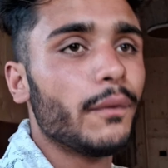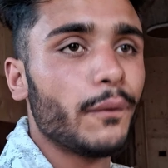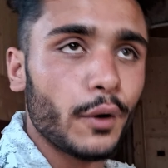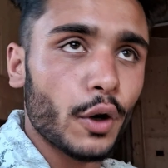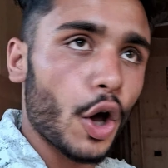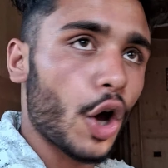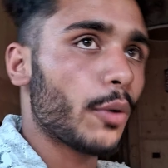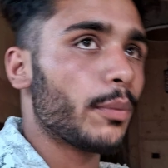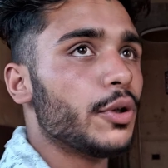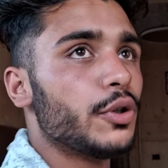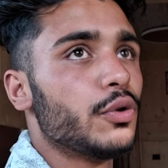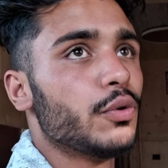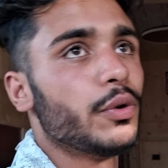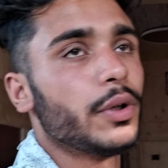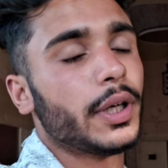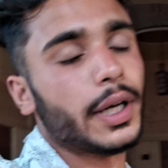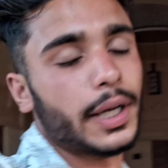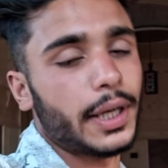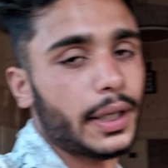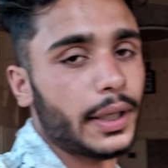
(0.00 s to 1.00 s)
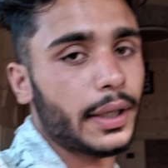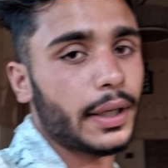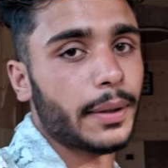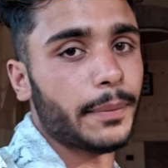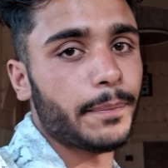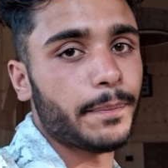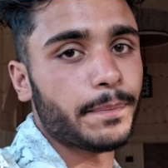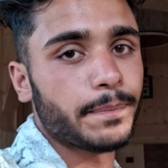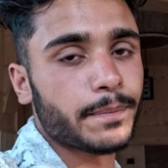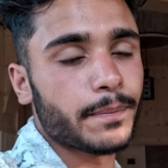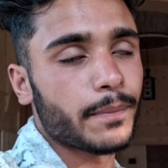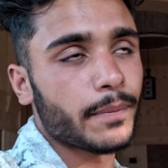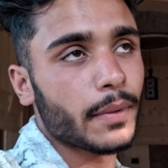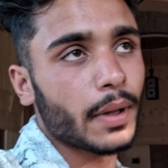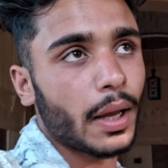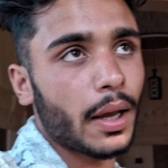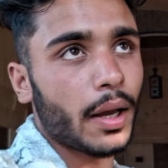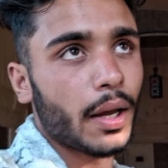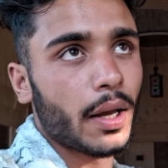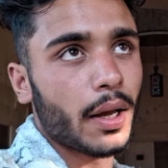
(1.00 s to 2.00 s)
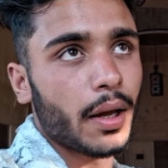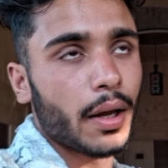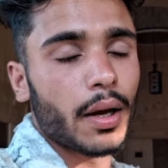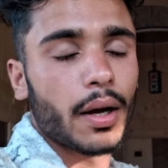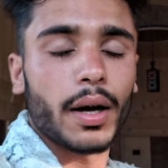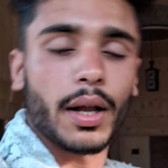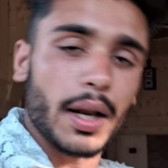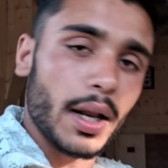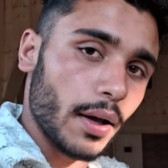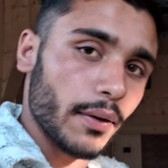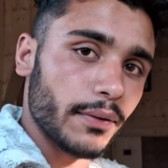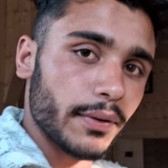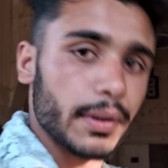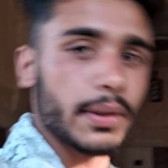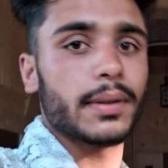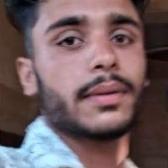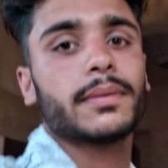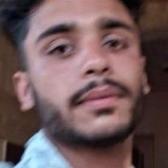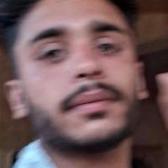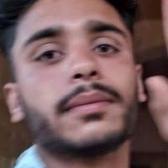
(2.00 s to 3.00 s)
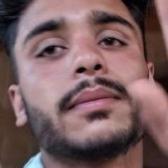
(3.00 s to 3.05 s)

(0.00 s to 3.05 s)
ब्लॉग भी शूट करेंगे अल्लाह हाफिज़